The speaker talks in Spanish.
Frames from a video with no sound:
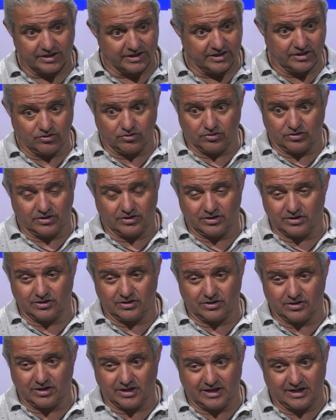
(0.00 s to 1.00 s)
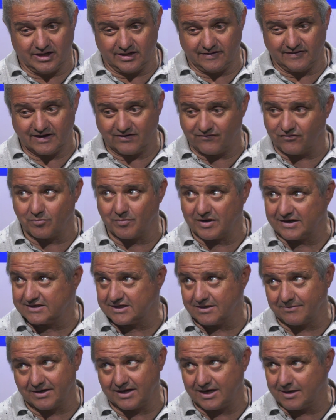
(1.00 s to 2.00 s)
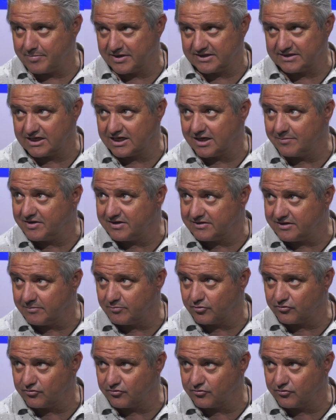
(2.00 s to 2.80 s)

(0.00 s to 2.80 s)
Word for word: y, de la forma que estaba era prácticamente